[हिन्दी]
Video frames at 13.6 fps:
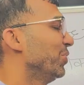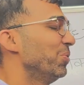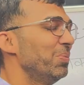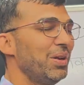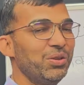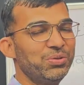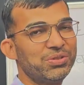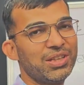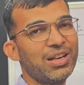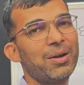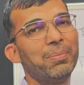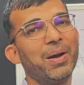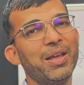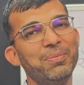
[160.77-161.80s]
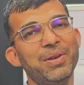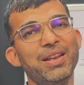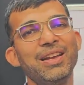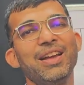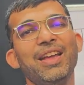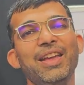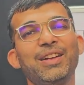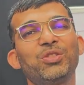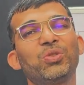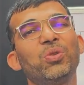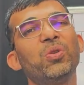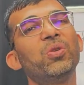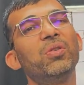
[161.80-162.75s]
तो मैंने उसे कहा भाई मेरे
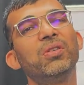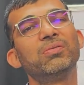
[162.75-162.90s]
एक तो